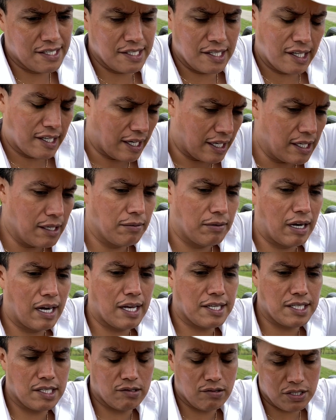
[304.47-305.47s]
Es increíble la
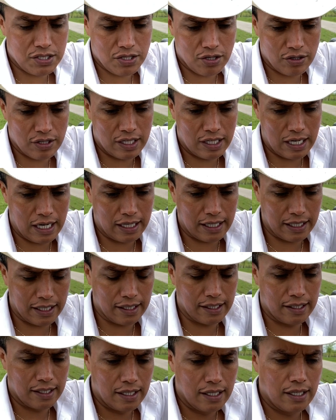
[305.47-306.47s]
situación en la
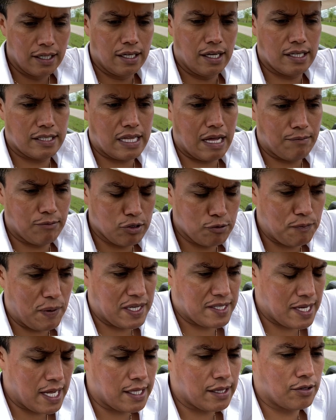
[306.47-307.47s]
que estamos
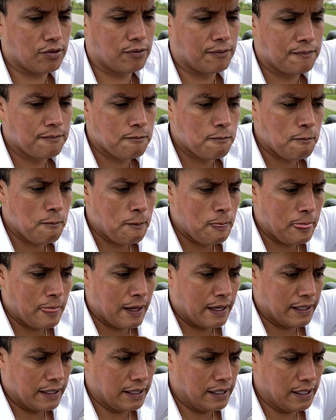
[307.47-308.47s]
pasando.
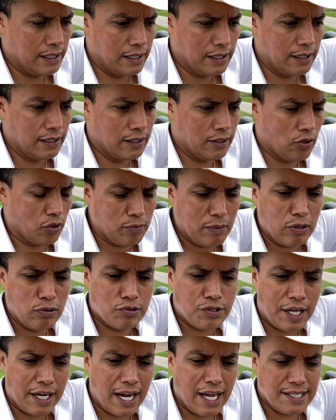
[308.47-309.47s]
Y hoy me
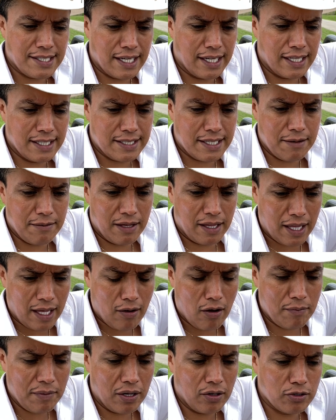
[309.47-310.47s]
gustaría hacer este video,
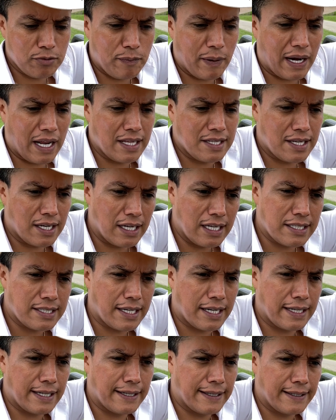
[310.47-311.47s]
amigos, para decirles
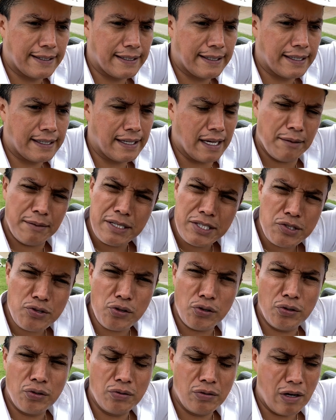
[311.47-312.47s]
que eh, he
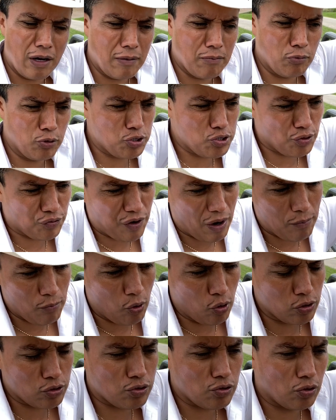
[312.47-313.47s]
visto mucho
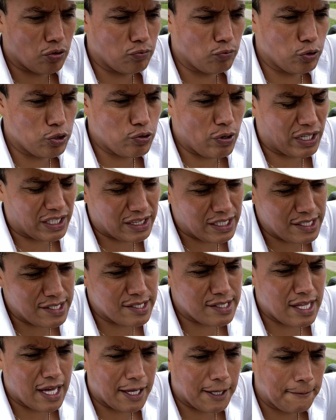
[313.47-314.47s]
famoso, mucho
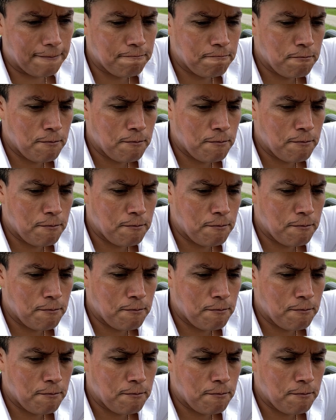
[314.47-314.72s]
artista,